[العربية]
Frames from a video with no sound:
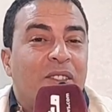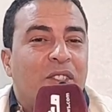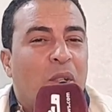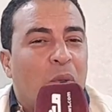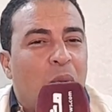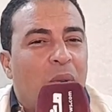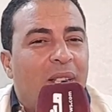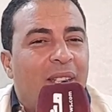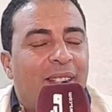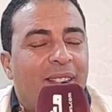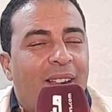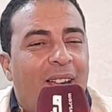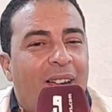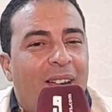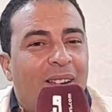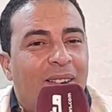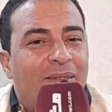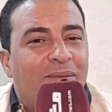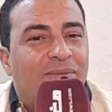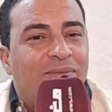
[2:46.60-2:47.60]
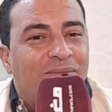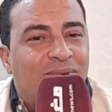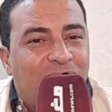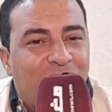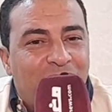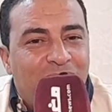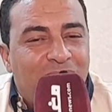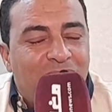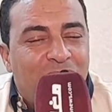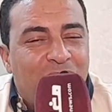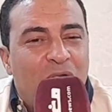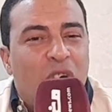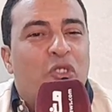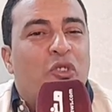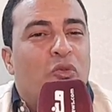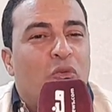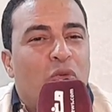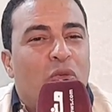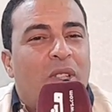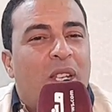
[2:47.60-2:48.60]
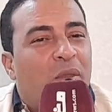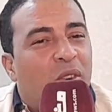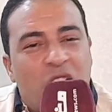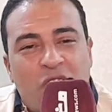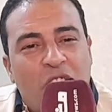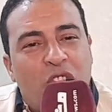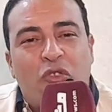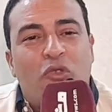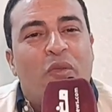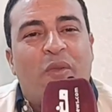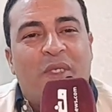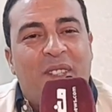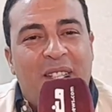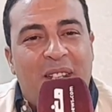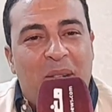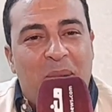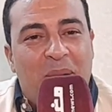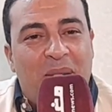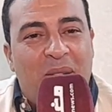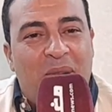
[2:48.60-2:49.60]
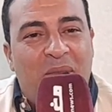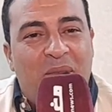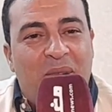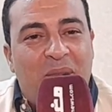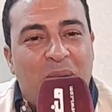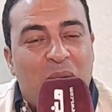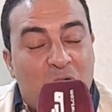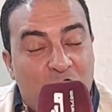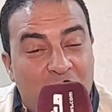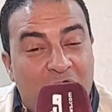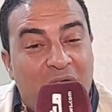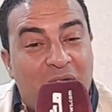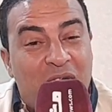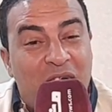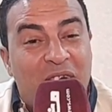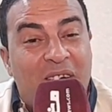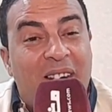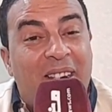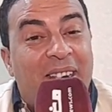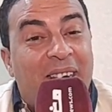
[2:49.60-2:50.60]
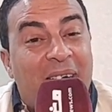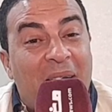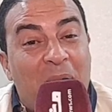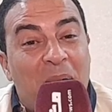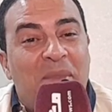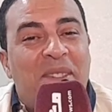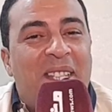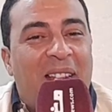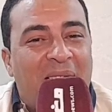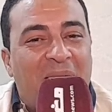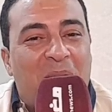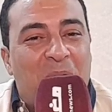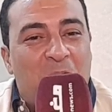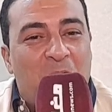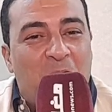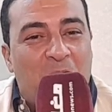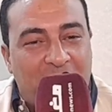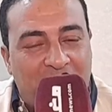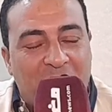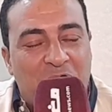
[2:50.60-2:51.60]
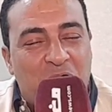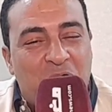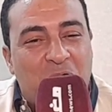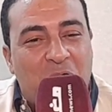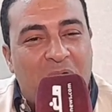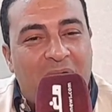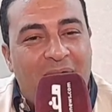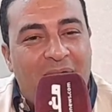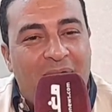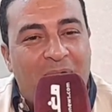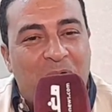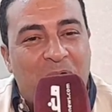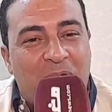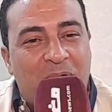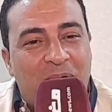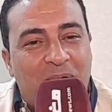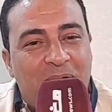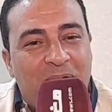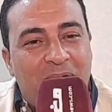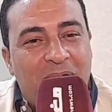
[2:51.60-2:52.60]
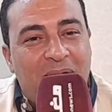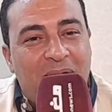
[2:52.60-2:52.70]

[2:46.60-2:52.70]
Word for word: تروي لنا شنو كيفاش كتشوف هي الملف مشاهدينا الكرام تعليق المواطن شكرا لكم